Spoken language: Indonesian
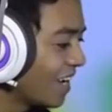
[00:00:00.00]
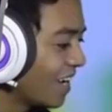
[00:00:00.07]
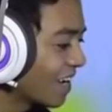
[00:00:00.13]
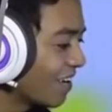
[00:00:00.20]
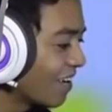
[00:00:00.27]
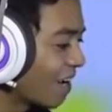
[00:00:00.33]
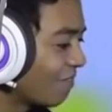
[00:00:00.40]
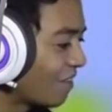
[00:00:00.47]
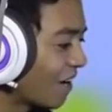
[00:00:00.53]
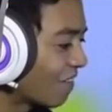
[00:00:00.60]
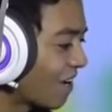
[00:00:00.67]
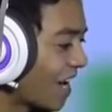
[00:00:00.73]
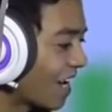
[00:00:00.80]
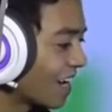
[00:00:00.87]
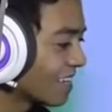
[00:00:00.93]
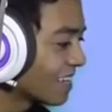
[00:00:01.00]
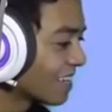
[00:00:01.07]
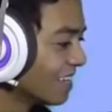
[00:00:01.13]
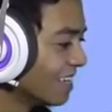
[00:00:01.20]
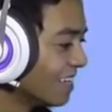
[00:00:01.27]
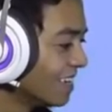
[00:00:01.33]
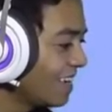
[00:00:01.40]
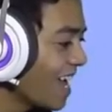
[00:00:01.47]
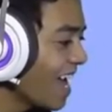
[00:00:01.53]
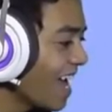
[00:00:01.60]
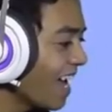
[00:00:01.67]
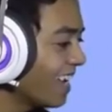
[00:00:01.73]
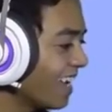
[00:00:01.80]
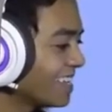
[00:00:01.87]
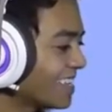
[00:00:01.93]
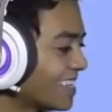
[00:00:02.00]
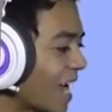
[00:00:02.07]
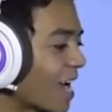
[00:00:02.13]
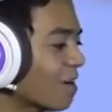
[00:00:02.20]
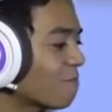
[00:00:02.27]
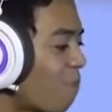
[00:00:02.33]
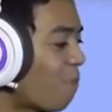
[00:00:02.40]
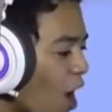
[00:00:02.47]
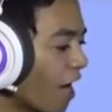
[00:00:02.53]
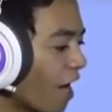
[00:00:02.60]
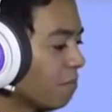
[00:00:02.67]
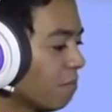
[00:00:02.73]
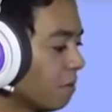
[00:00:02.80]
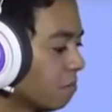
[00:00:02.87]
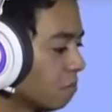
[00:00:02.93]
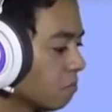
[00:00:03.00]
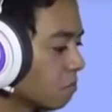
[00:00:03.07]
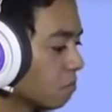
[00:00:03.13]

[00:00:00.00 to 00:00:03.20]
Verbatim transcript: Bego gampang banget. Yeay, checkpoint.